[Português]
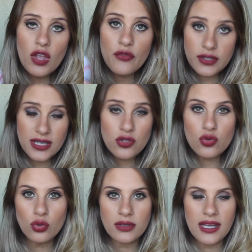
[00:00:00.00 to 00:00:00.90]
você
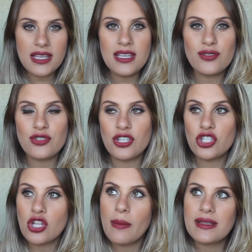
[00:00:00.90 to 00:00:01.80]
escuta. E isso,
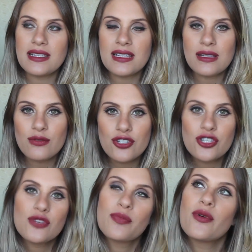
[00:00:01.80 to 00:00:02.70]
gente, te dá uma sensação de
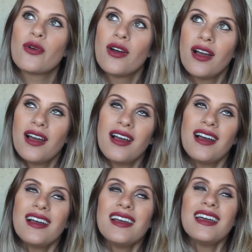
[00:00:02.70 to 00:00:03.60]
tipo
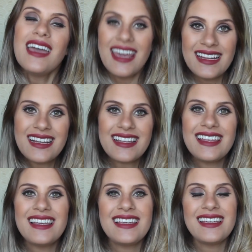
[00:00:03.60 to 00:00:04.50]
ele tá
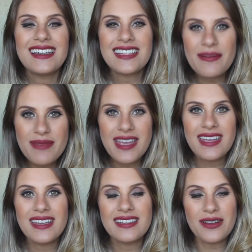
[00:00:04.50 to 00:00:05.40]
aqui, ele tá
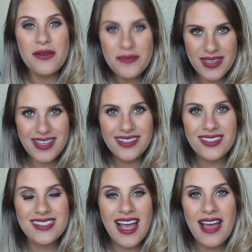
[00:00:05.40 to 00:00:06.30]
bem, ele tá
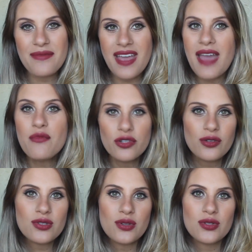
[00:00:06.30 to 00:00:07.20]
comigo, sabe? É
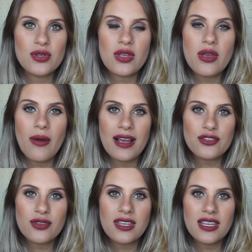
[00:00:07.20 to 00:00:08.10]
muito gostoso. E eu
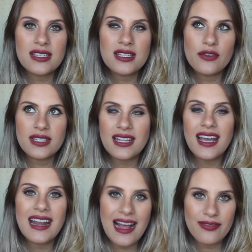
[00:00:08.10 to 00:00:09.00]
acho que se você tá
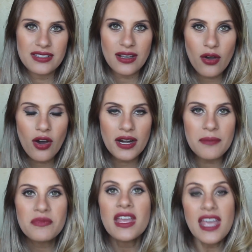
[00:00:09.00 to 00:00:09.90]
grávida
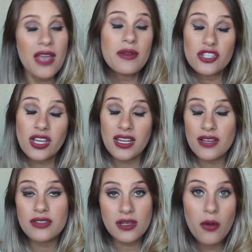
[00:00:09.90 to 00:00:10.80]
agora, eu
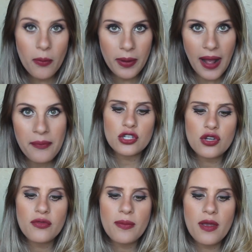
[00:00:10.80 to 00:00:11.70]
indicaria você comprar.
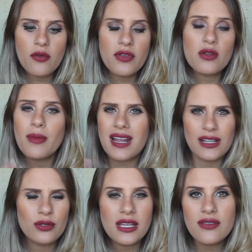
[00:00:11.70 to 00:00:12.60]
Acho que eu vi, eu vi no
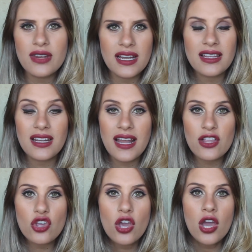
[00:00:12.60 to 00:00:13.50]
Mercado Livre, na
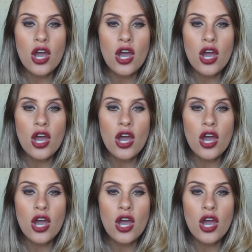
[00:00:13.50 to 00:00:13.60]
internet,